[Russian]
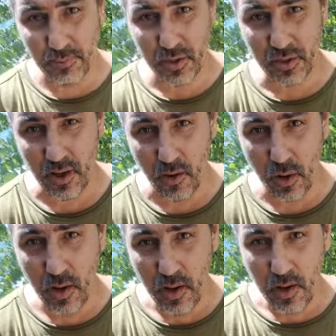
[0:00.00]
Объясняю.
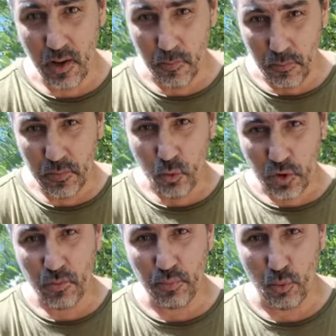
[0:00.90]

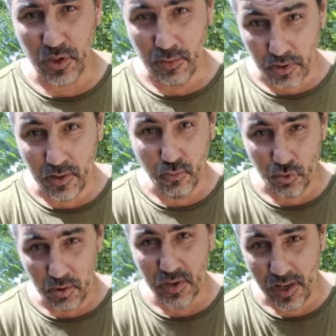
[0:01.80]
Очень просто, потому
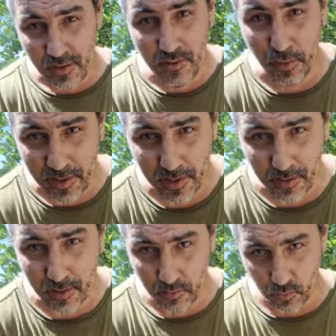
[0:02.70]
что я не
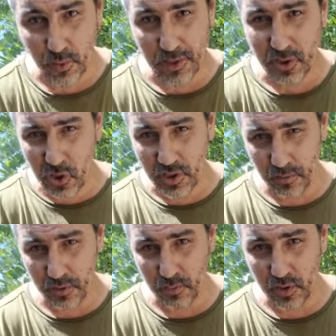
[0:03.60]
военный, ну, в
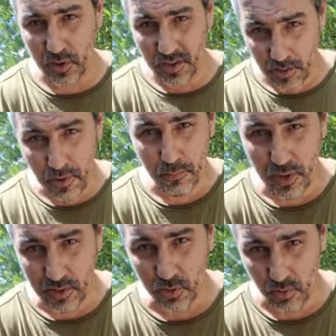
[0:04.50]
классическом смысле. Я
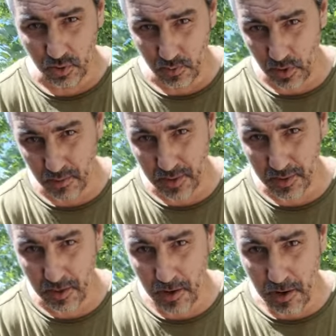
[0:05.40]
мобилизованный,
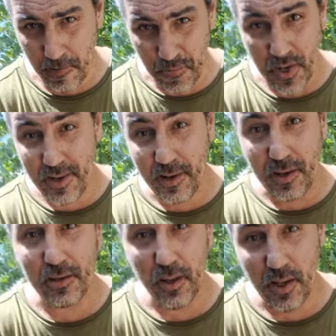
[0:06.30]
понимаете? Я
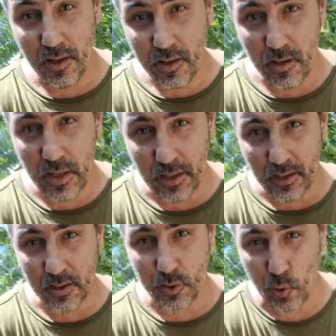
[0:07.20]
никогда
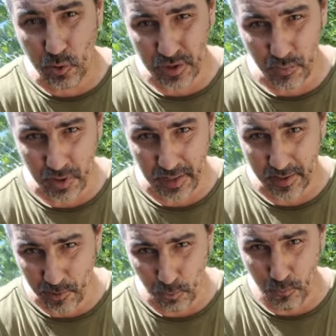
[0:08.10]
не строил себе
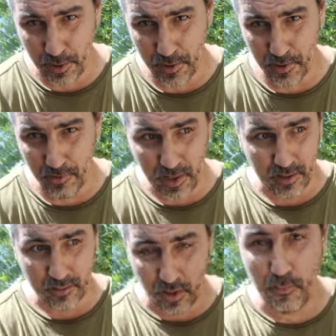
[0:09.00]
карьеру военного. Я
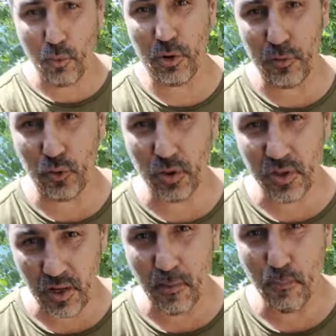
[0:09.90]
работал всю жизнь,
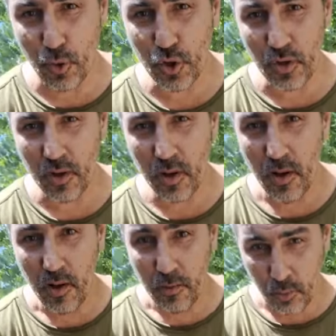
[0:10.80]
я рабочий.
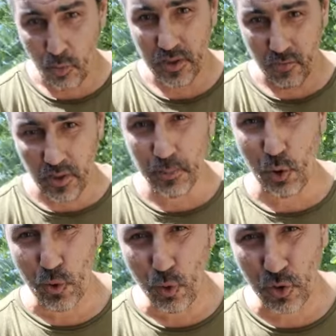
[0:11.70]
Просто, ну там
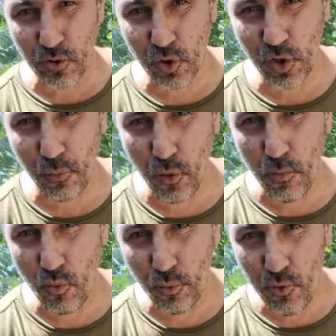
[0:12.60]
срочку ослужил в
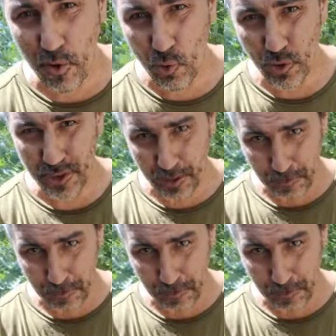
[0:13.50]
Крыму в 90-х.